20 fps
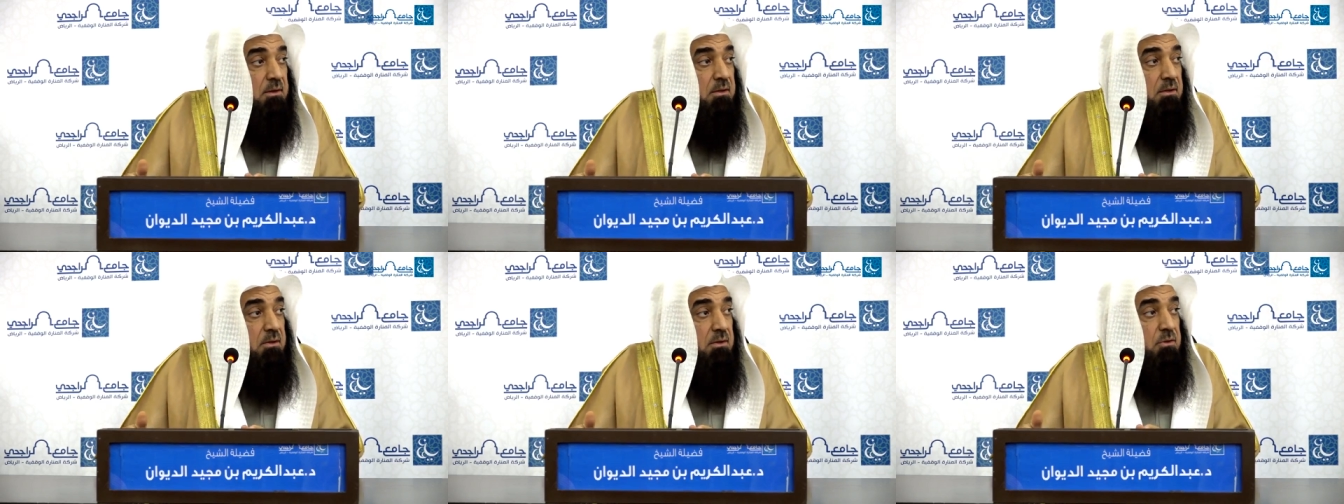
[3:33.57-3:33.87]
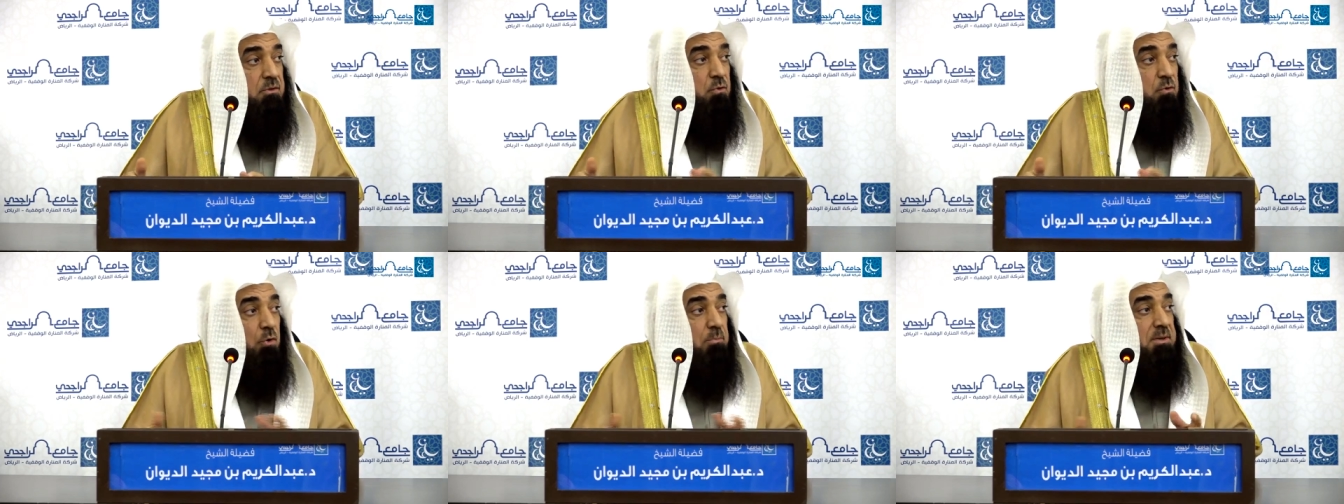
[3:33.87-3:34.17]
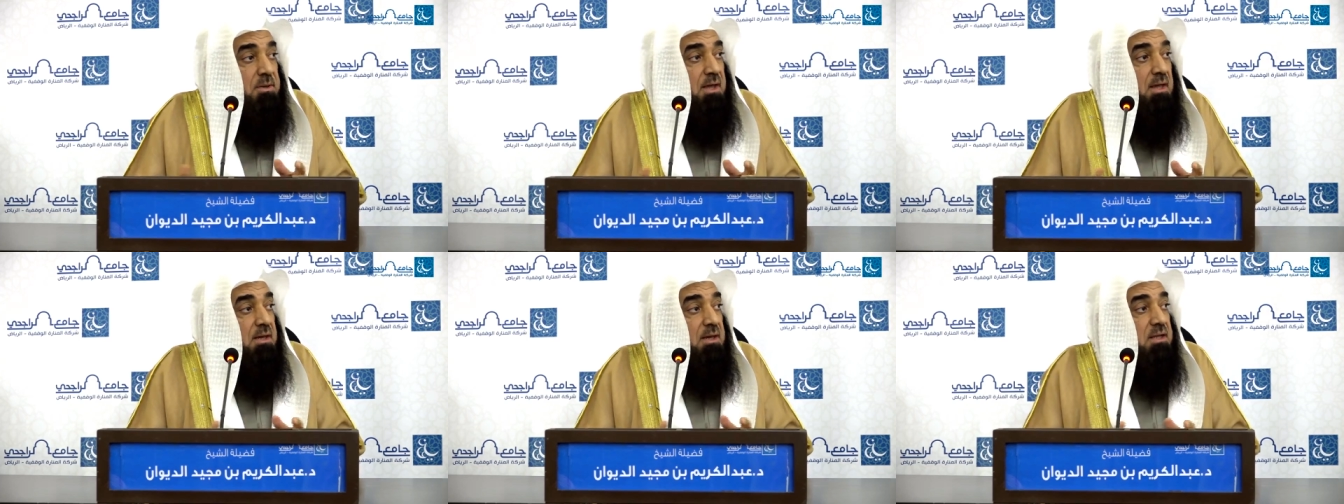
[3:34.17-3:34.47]

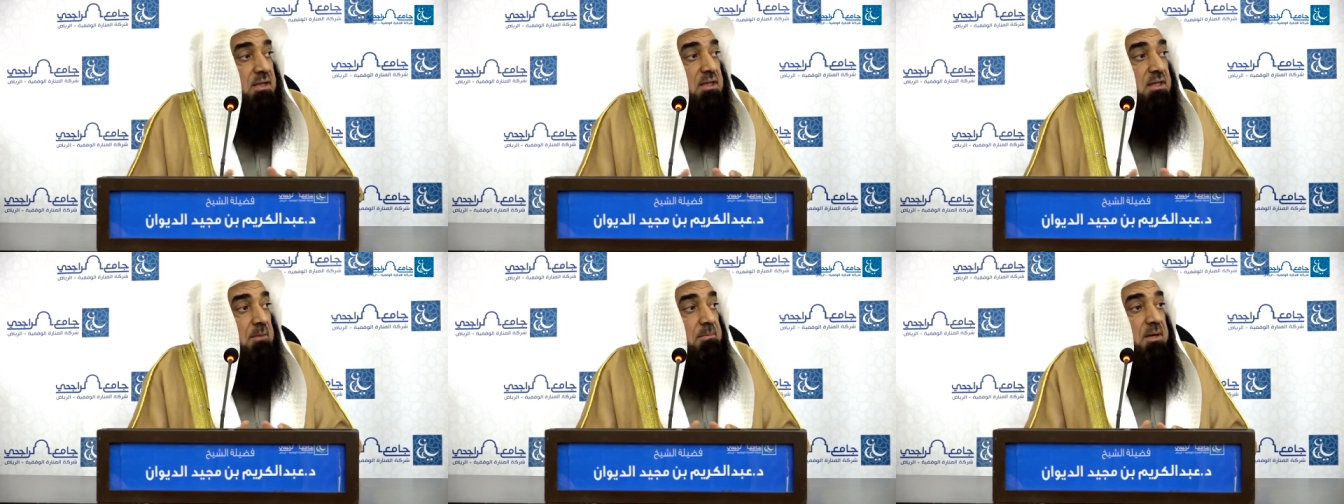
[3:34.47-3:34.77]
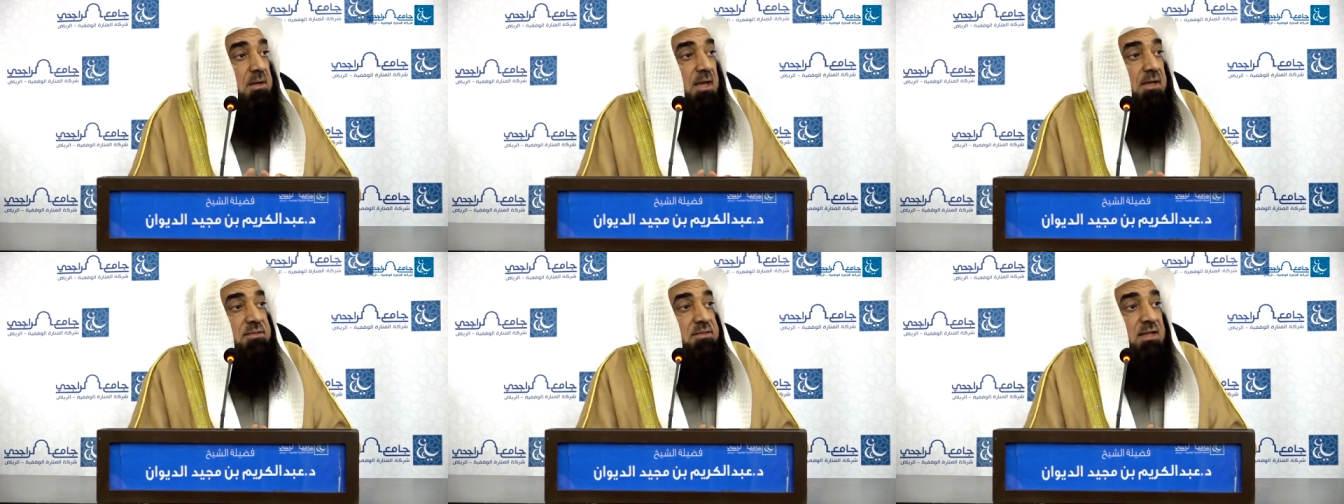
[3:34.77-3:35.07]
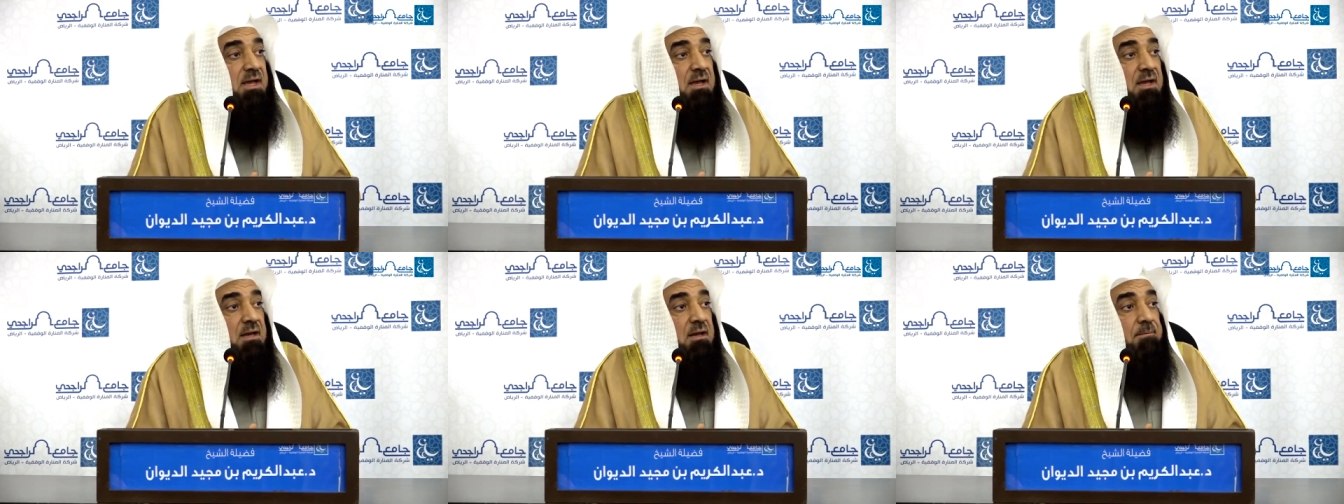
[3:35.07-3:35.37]
يقبل على كتاب الله
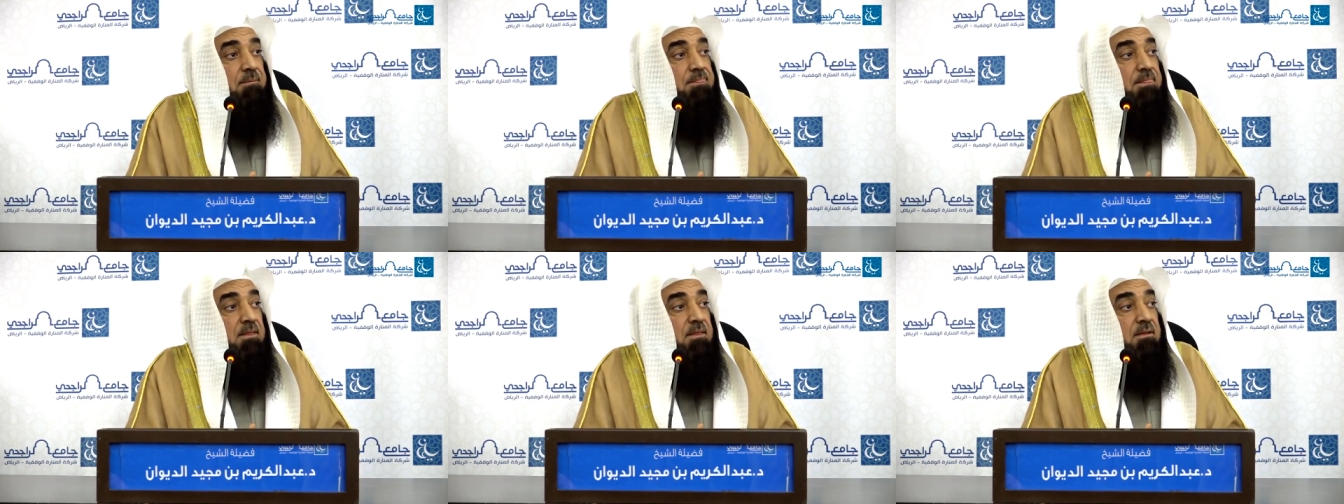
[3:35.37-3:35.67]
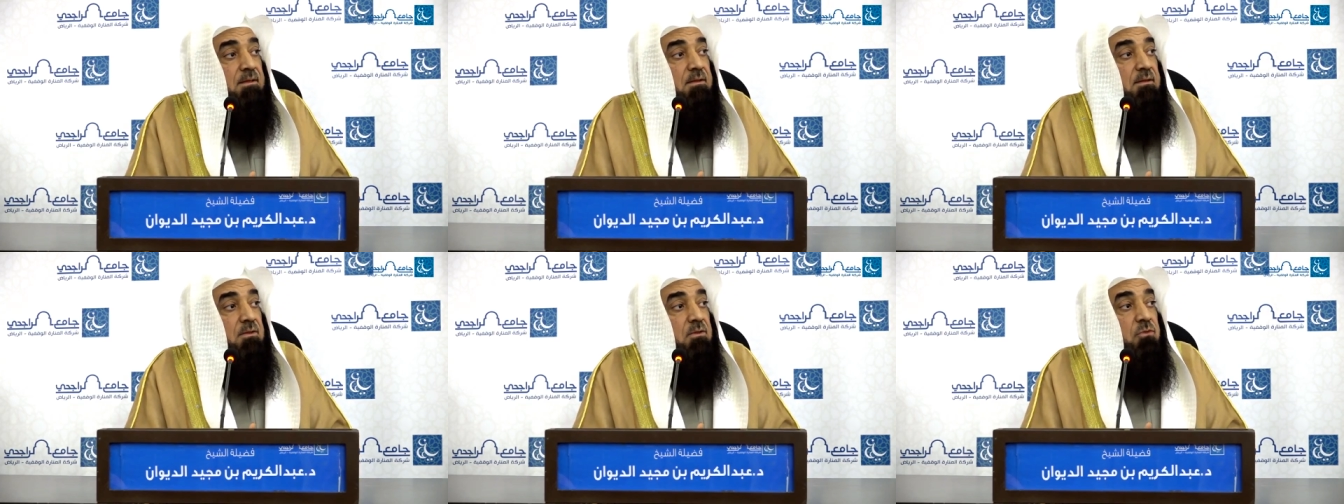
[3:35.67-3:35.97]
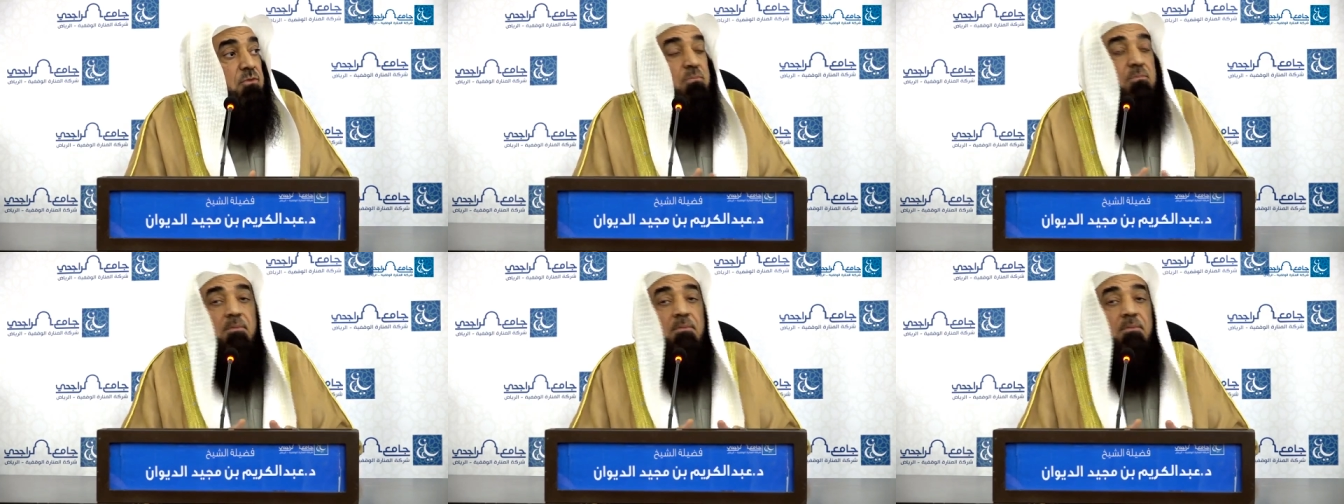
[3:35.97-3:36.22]
تعالى ثم